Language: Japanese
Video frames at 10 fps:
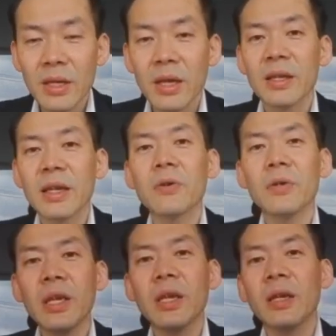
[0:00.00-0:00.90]
逆
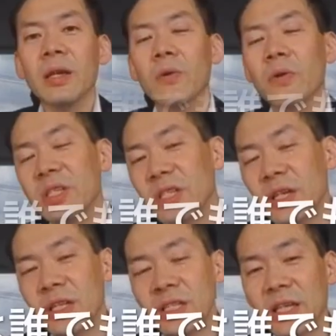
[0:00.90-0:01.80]
にご自身
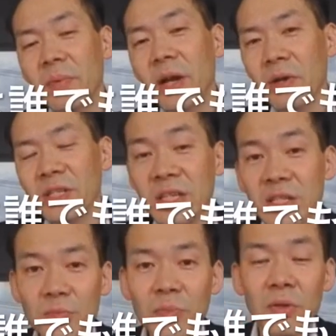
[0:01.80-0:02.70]
が出したい場合は自費
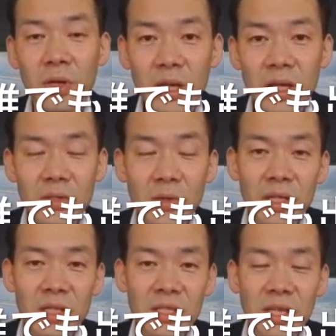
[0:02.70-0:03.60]
出版とかね、そういう
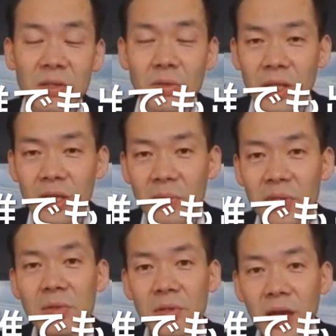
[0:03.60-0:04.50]
形で出すことはできま
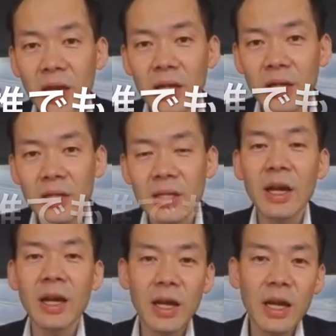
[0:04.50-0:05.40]
すので、だ
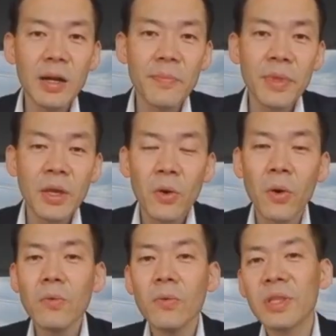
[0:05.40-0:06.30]
から
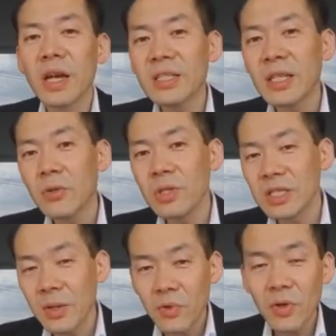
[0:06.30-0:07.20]
本を出している
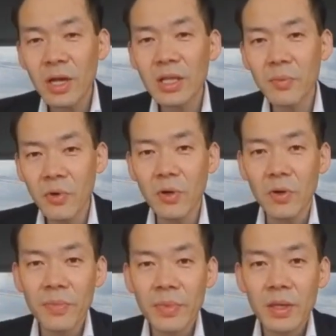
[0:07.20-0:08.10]
偽物はいて
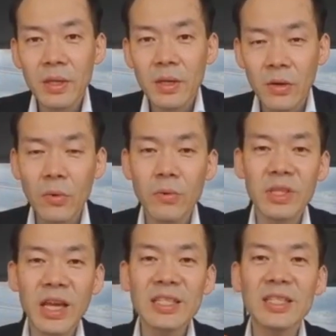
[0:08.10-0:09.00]
も本を
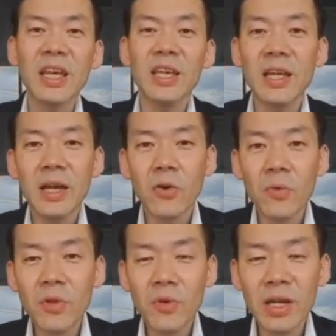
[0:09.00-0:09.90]
出していない本
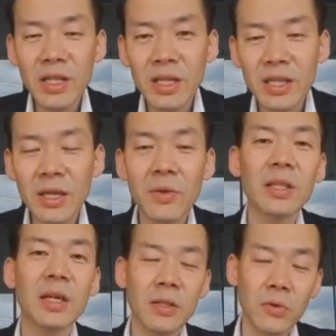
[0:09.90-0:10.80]
物はいないって言われ
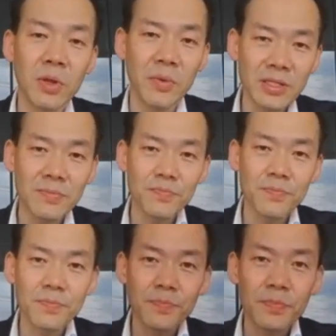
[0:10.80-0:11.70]
たんだと思います。
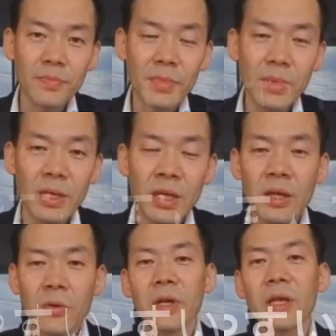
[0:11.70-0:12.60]

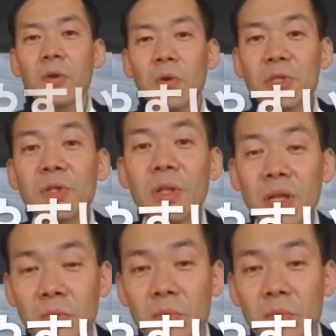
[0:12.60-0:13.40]
これ結構面白いなと思っ